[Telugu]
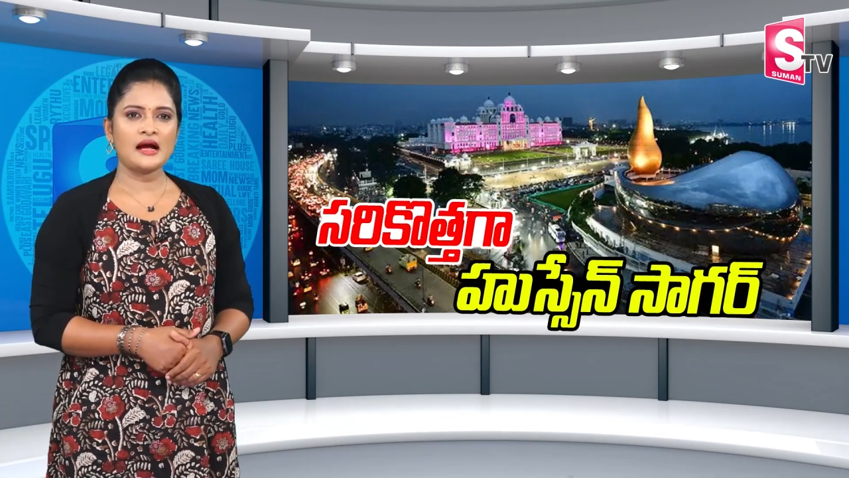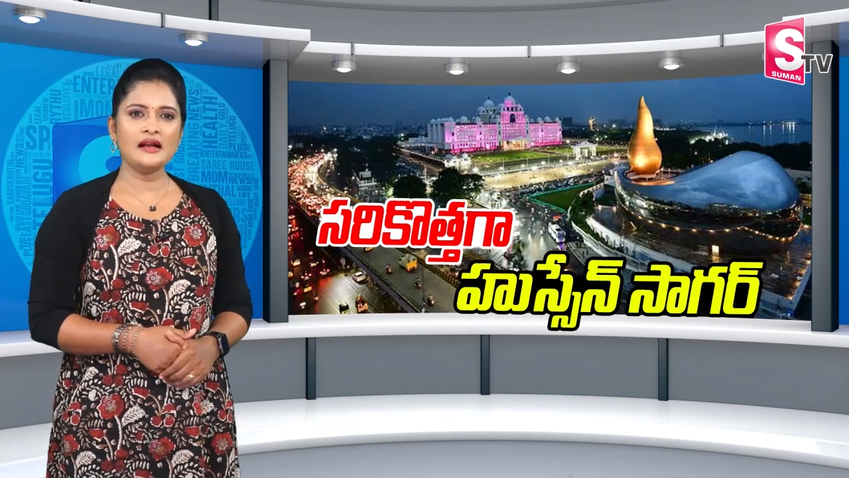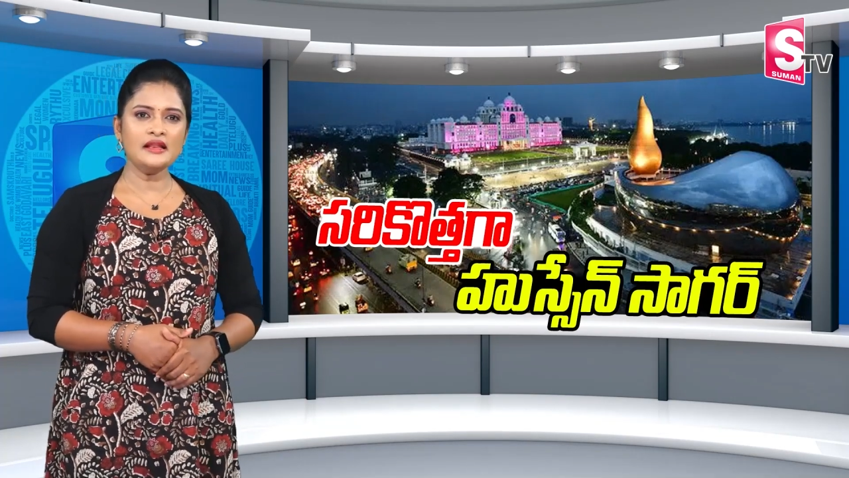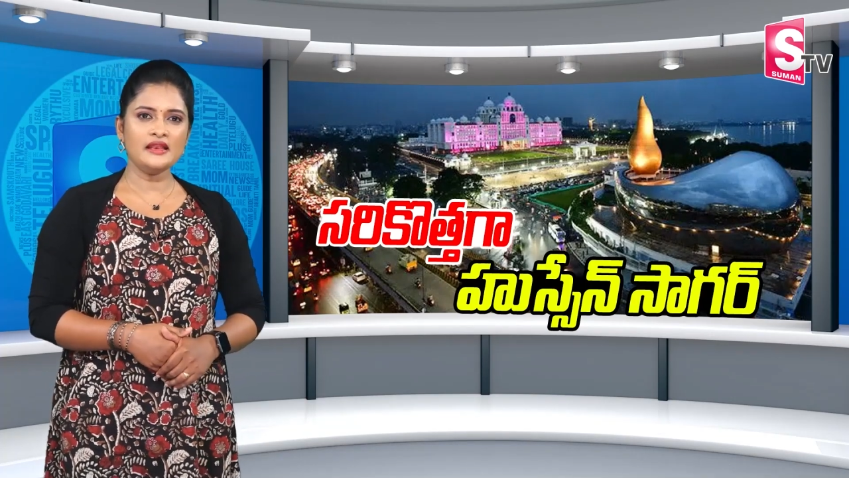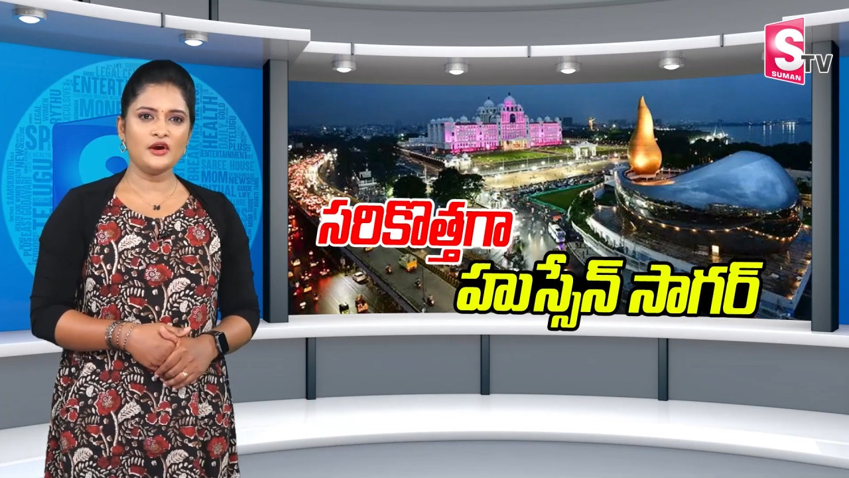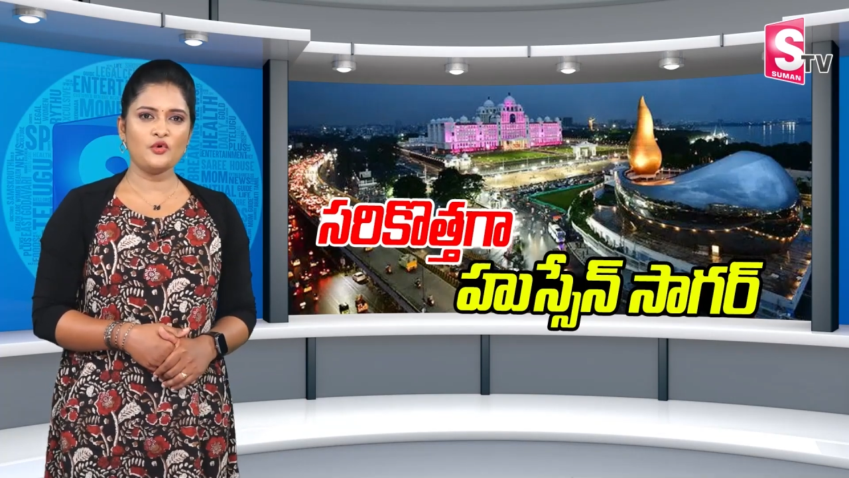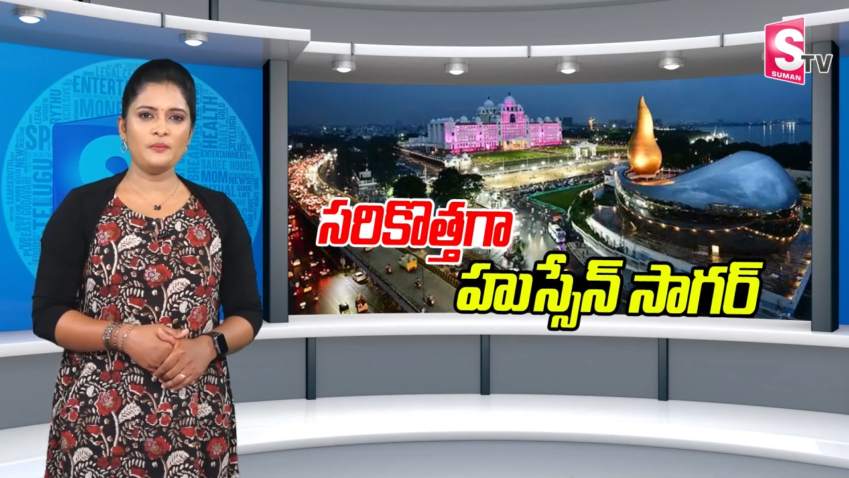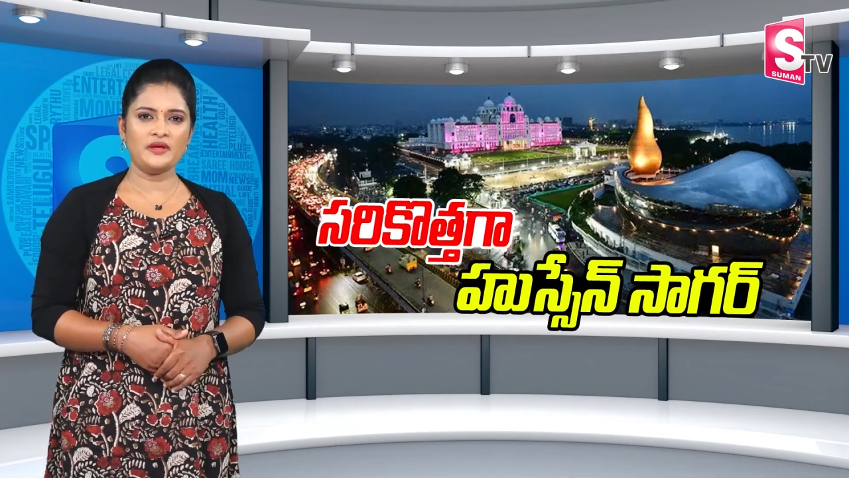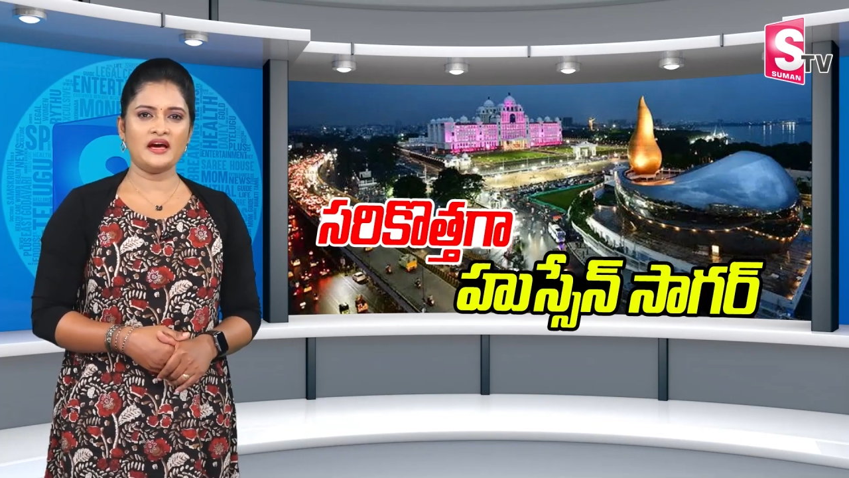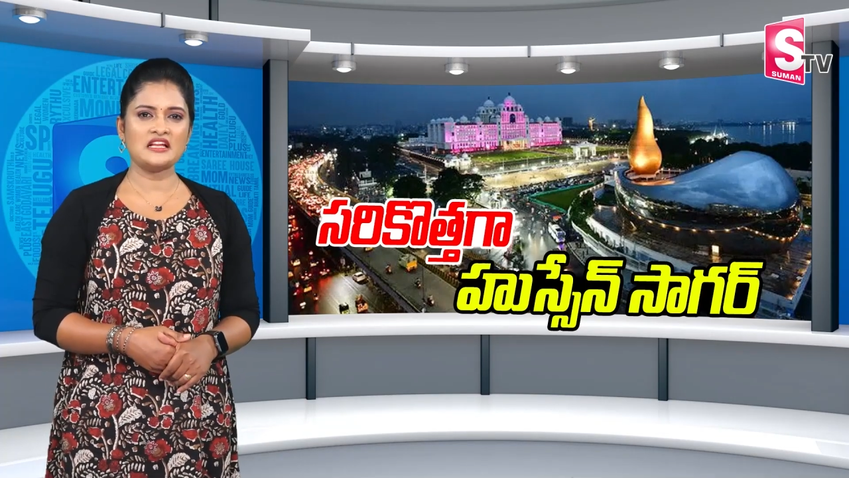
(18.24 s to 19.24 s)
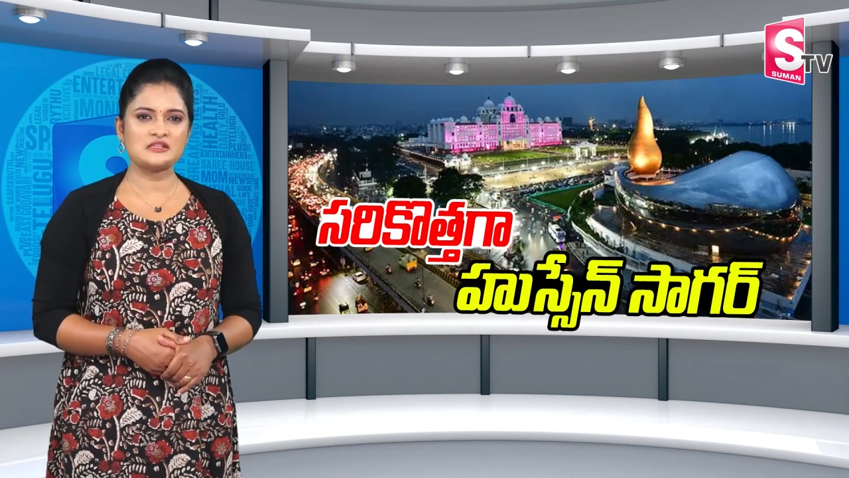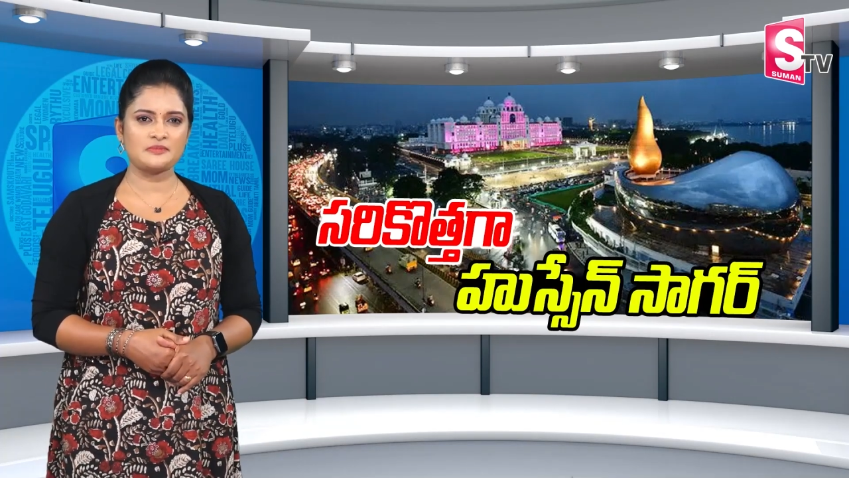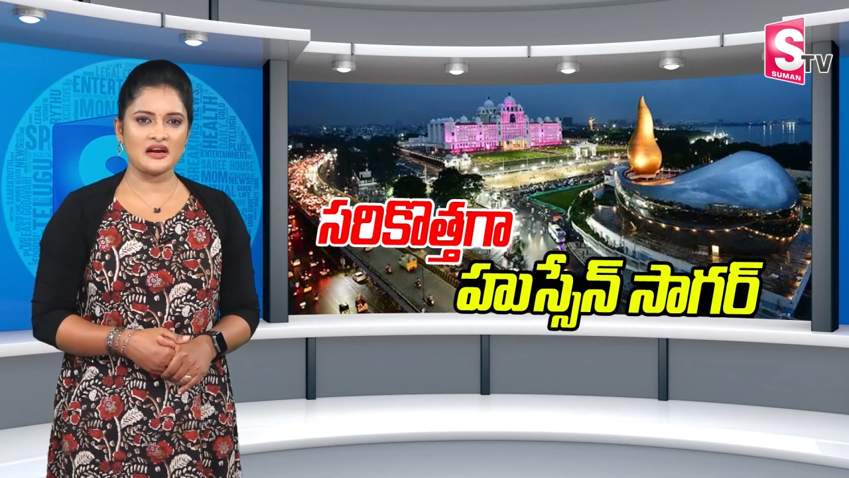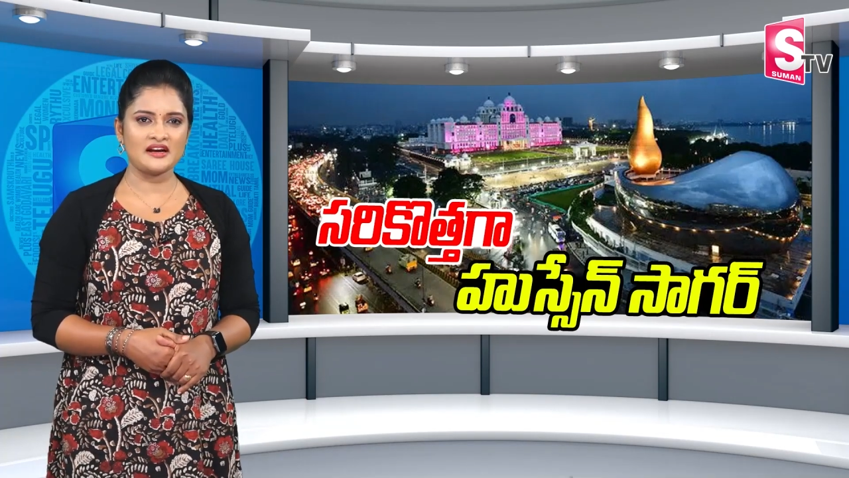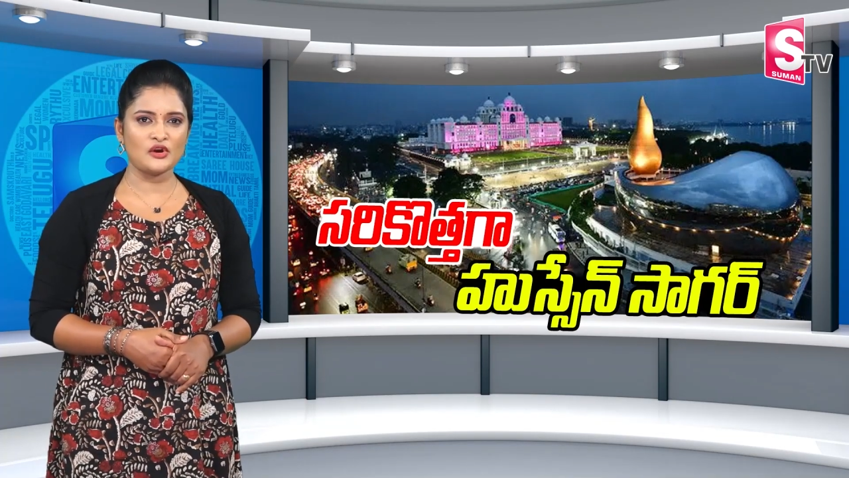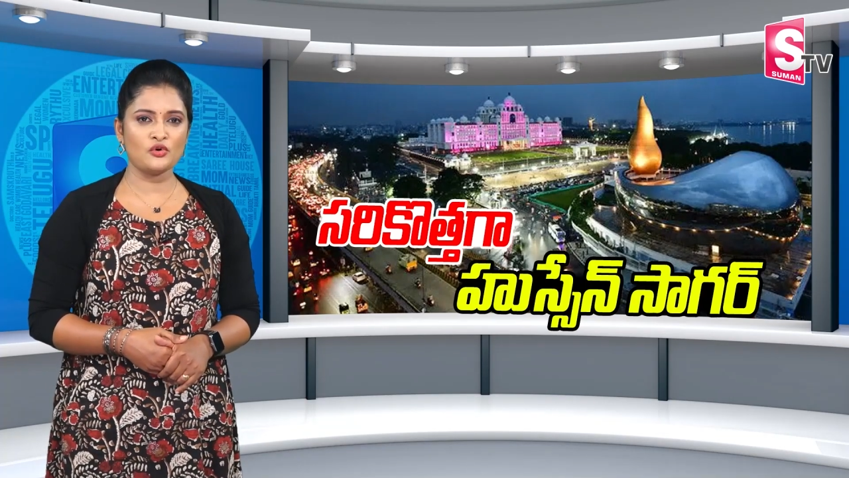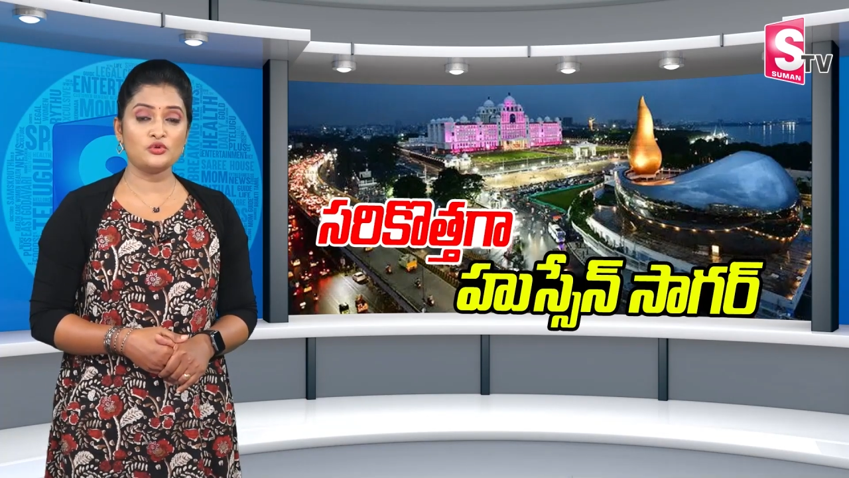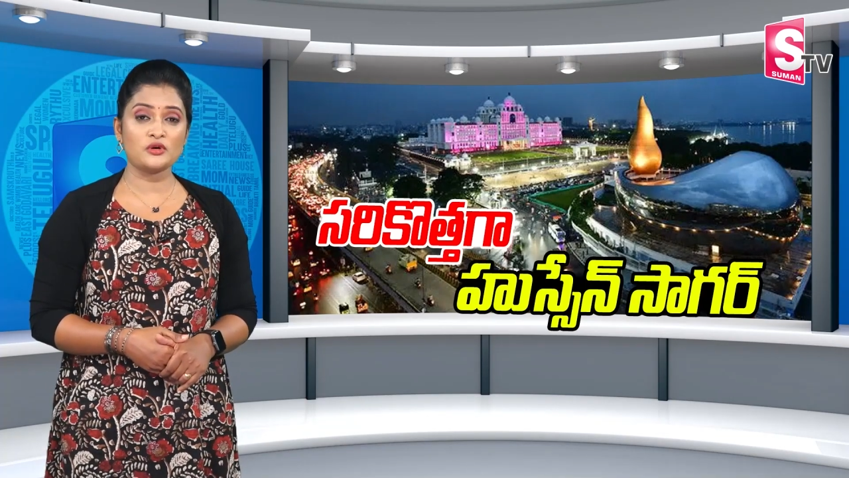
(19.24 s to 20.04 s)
కానీ నేడు బీఆర్ఎస్ పాలనలో